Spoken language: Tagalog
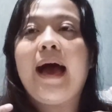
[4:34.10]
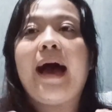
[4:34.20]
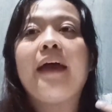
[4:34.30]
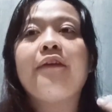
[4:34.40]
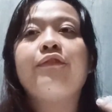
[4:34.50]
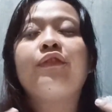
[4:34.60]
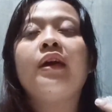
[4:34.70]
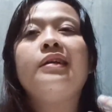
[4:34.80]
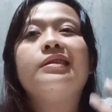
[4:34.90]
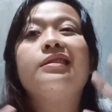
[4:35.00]
I
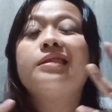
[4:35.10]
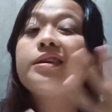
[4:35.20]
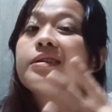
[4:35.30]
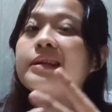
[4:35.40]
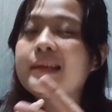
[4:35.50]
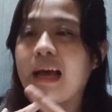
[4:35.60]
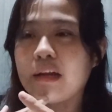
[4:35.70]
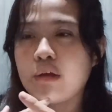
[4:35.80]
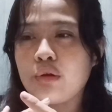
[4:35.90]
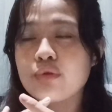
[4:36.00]
failed integral
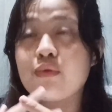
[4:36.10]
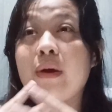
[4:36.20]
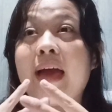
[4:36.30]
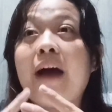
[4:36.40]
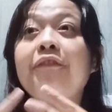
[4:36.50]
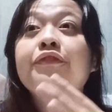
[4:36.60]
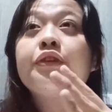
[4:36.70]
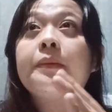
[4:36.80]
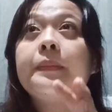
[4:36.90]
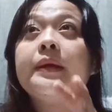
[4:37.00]
calculus, so I have to
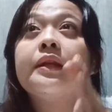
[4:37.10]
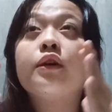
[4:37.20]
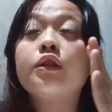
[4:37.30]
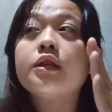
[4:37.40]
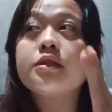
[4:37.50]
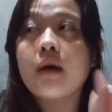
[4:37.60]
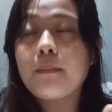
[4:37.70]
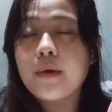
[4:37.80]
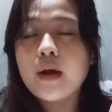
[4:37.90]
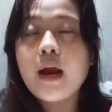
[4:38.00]
repeat it on the
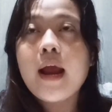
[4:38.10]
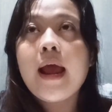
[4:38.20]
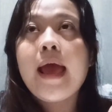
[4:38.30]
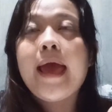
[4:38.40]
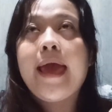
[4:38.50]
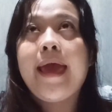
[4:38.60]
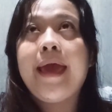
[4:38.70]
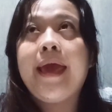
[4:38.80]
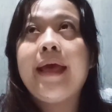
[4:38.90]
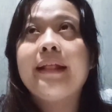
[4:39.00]
summer.
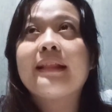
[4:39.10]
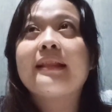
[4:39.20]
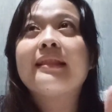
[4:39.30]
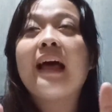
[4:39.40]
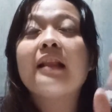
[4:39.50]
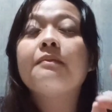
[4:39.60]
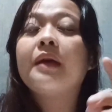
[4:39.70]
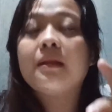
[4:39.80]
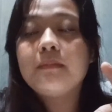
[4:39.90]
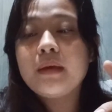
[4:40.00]
And that
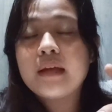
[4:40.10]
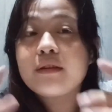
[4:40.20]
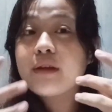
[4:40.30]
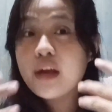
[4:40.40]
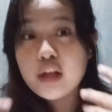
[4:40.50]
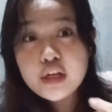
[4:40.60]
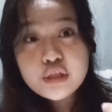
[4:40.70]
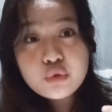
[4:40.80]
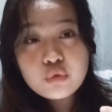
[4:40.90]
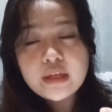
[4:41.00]
made me an irregular
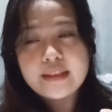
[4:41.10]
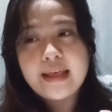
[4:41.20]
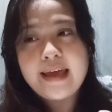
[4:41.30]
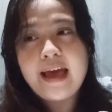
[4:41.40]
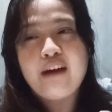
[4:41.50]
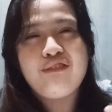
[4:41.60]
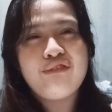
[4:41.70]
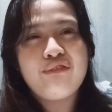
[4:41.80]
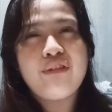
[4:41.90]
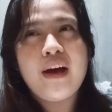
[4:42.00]
student. I have,
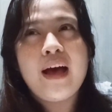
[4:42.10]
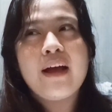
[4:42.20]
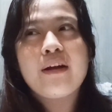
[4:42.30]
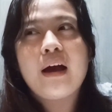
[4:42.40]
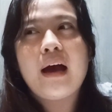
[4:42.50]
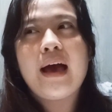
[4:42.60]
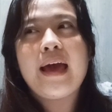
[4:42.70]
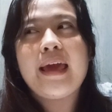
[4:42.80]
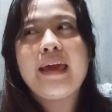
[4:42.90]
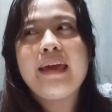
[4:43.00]

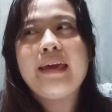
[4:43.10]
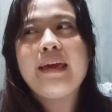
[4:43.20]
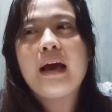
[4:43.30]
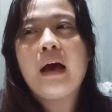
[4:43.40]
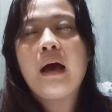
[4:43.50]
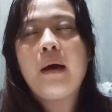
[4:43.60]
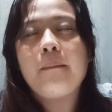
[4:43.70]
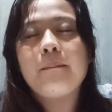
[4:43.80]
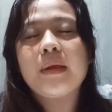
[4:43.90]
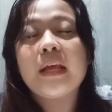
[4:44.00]
I,
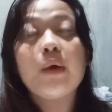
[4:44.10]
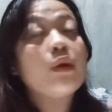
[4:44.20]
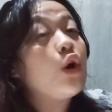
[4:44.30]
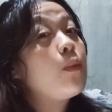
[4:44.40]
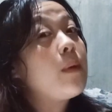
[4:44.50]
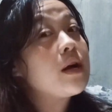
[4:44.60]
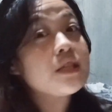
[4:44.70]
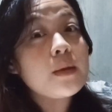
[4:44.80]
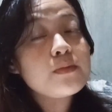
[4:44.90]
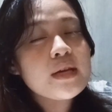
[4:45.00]
um, may naiwan ako mga
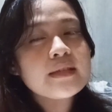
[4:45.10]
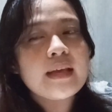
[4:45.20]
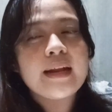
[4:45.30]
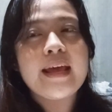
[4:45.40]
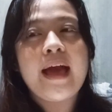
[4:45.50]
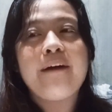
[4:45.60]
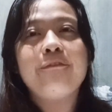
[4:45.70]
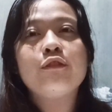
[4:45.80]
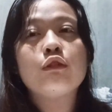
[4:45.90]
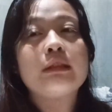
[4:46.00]
subjects that I
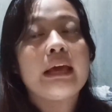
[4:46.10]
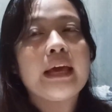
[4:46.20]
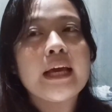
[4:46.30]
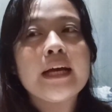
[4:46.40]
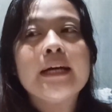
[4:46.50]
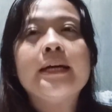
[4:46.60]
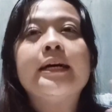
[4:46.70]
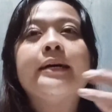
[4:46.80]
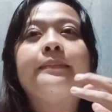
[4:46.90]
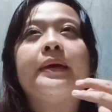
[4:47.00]
have to take.
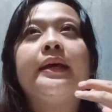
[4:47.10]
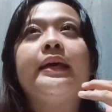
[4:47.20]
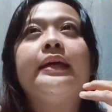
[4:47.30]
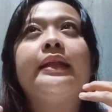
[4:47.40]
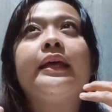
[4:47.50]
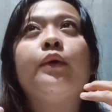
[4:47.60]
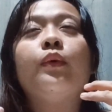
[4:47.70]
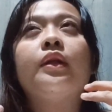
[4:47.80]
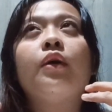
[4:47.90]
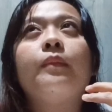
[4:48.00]
May
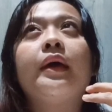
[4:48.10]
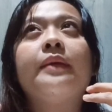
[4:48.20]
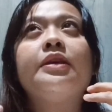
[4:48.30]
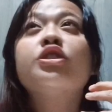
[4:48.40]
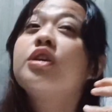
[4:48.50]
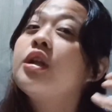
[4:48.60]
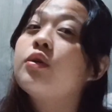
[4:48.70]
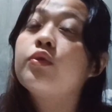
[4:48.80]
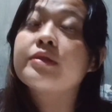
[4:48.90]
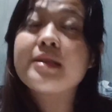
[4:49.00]
naiwan ako, may additional
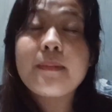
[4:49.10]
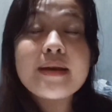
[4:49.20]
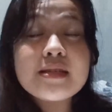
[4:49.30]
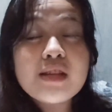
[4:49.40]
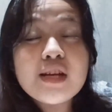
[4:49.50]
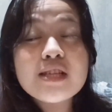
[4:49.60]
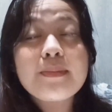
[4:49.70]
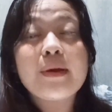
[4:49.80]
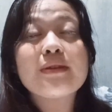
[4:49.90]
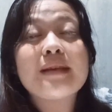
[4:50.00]
akong semesters
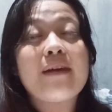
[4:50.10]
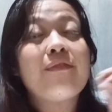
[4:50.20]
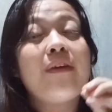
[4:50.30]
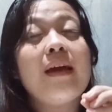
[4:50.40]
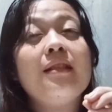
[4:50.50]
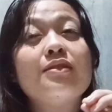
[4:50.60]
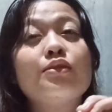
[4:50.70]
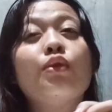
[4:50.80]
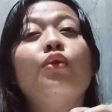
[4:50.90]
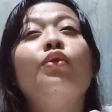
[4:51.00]
because I failed.
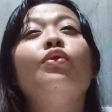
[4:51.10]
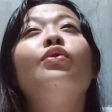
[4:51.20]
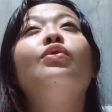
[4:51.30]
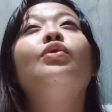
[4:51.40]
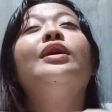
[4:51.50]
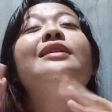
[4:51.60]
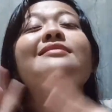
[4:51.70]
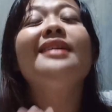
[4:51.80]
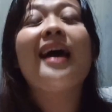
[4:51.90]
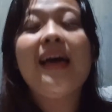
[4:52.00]
So,
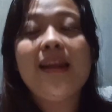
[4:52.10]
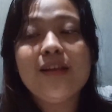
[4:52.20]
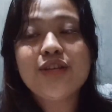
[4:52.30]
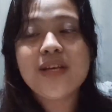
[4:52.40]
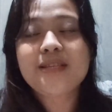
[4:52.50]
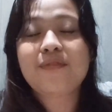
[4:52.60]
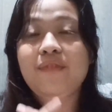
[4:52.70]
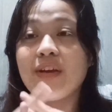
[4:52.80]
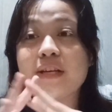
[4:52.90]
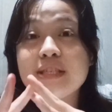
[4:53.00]
sa college, it's a
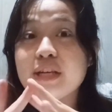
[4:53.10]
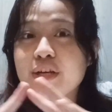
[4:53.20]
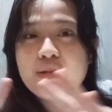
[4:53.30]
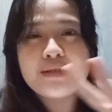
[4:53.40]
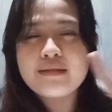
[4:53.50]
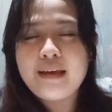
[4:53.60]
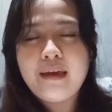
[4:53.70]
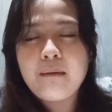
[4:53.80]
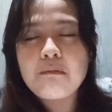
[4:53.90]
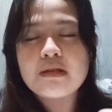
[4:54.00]
very serious
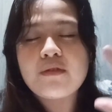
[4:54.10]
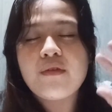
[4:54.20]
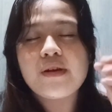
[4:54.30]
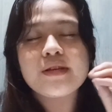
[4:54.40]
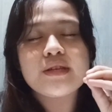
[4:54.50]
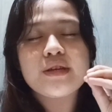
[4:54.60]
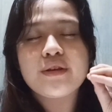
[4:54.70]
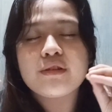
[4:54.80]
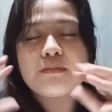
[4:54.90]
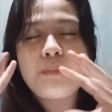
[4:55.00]
game. It's a very
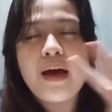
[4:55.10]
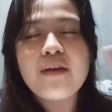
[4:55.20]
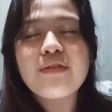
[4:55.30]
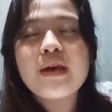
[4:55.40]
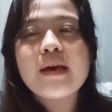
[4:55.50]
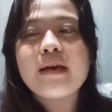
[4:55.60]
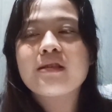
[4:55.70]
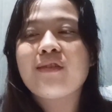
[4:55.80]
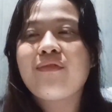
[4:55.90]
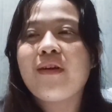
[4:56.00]
serious path.
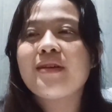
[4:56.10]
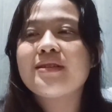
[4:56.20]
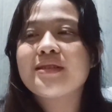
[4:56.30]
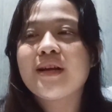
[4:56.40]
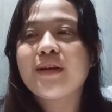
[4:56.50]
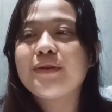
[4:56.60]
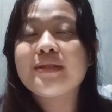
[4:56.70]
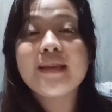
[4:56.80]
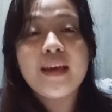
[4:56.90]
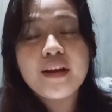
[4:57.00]
It's a very
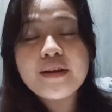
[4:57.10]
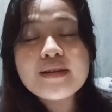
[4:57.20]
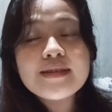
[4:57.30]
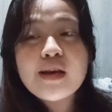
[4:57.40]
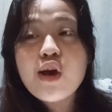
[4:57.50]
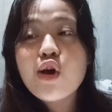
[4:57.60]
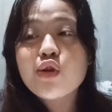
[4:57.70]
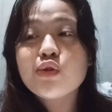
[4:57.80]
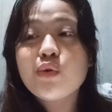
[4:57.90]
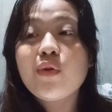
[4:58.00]
serious years.
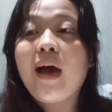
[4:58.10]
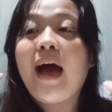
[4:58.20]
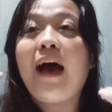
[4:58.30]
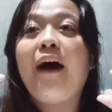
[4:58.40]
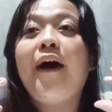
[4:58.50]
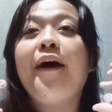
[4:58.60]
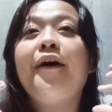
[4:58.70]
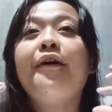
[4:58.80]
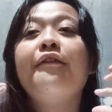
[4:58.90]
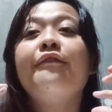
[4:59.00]
So you
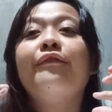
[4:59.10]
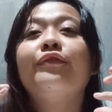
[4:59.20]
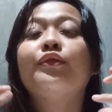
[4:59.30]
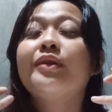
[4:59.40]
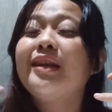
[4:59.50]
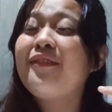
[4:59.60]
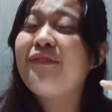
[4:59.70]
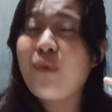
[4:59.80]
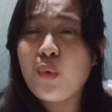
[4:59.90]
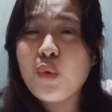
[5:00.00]
have to really
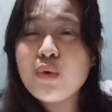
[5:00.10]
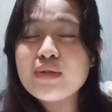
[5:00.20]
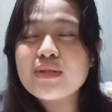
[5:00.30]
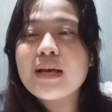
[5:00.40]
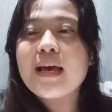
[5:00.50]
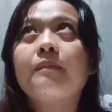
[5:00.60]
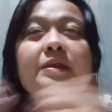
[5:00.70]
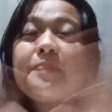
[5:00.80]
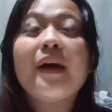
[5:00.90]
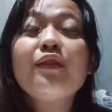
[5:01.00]
focus.
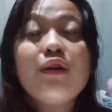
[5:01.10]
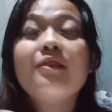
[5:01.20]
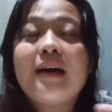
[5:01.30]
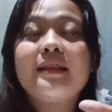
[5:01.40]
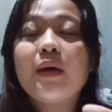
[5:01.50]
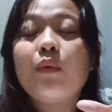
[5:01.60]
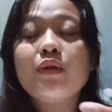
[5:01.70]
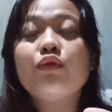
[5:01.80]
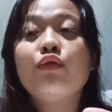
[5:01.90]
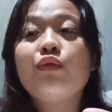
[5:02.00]
Despite all that, I
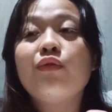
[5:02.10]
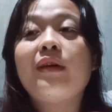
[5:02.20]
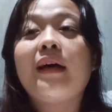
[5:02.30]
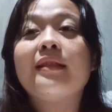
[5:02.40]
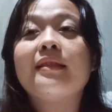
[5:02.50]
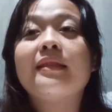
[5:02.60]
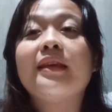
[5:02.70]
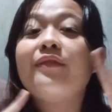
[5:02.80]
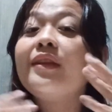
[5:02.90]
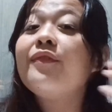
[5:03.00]
want you to know that
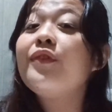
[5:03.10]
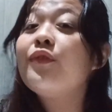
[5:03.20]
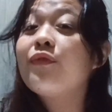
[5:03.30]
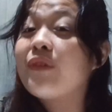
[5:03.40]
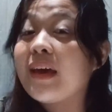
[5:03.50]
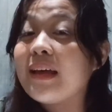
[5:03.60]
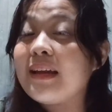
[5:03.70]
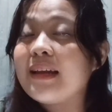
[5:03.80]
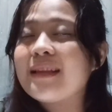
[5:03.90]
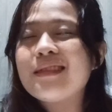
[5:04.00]
even if you fail,
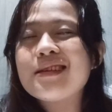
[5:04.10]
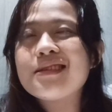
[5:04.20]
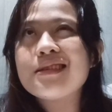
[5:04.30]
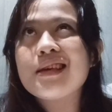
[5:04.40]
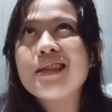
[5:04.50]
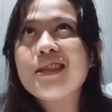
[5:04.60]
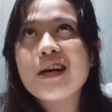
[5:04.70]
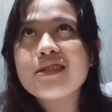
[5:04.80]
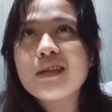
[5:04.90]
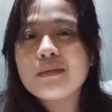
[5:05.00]
it does it
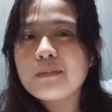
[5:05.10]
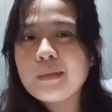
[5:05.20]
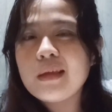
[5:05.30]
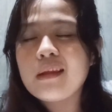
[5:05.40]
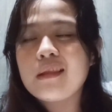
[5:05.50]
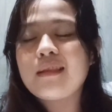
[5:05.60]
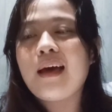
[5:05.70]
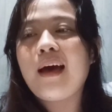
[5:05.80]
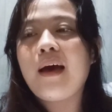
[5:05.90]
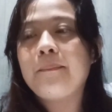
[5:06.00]
doesn't mean
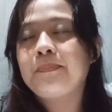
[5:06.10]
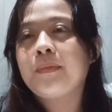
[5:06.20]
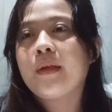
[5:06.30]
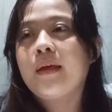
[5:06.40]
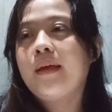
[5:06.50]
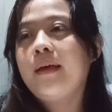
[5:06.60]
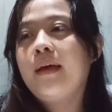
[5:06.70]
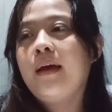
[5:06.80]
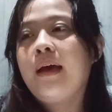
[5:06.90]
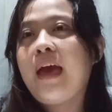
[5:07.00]
na
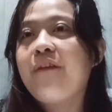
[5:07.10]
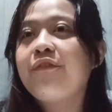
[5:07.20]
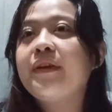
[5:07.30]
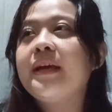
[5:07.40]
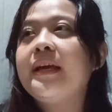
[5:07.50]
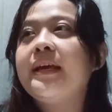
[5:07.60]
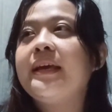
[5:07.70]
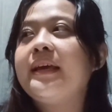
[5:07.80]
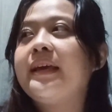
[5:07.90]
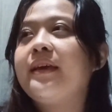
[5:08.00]
every
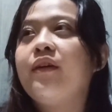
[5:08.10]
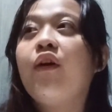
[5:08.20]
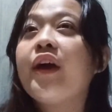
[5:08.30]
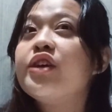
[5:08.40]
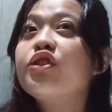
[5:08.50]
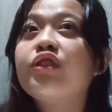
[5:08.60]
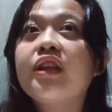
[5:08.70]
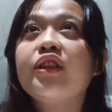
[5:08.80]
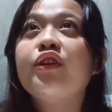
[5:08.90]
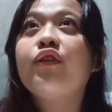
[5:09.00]
occasion
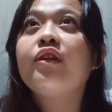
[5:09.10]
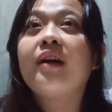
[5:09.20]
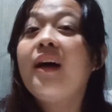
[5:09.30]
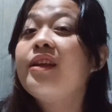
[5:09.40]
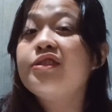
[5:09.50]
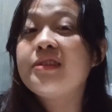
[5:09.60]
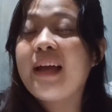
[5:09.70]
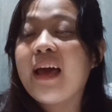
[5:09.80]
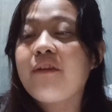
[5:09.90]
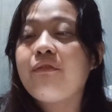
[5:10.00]
in your college
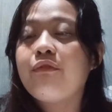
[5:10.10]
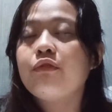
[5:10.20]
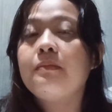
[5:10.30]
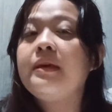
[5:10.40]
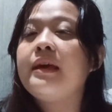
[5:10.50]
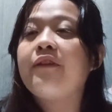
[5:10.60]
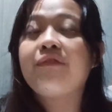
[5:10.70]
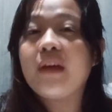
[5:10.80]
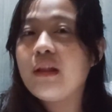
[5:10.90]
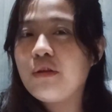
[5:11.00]
life would be a
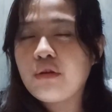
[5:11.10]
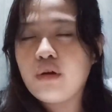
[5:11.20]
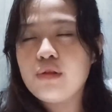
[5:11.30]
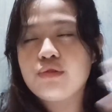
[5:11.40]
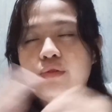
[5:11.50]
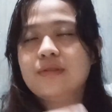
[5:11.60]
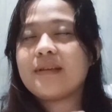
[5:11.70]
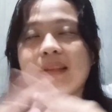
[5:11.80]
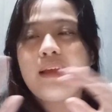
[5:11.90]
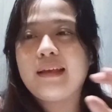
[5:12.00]
failure also. It's
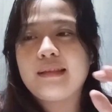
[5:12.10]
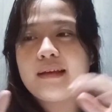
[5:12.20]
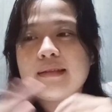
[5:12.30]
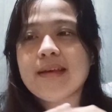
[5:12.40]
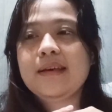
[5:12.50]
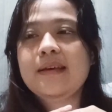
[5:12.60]
not like that.